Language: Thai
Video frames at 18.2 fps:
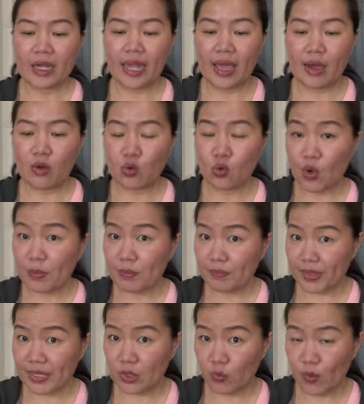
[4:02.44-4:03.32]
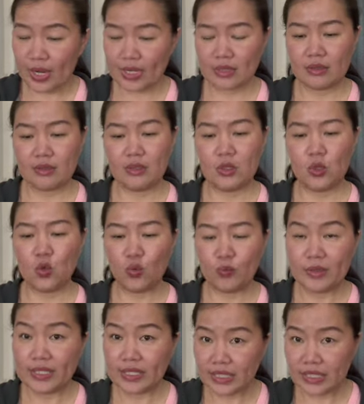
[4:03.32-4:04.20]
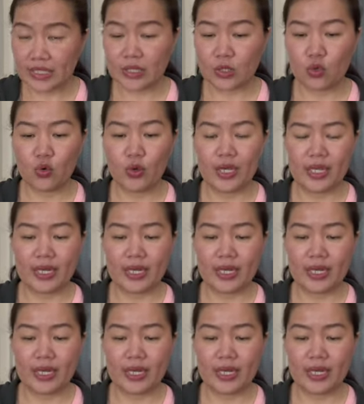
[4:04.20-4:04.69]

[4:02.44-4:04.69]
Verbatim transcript: แนวร่วมปฏิวัติกลุ่มอื่นๆด้ว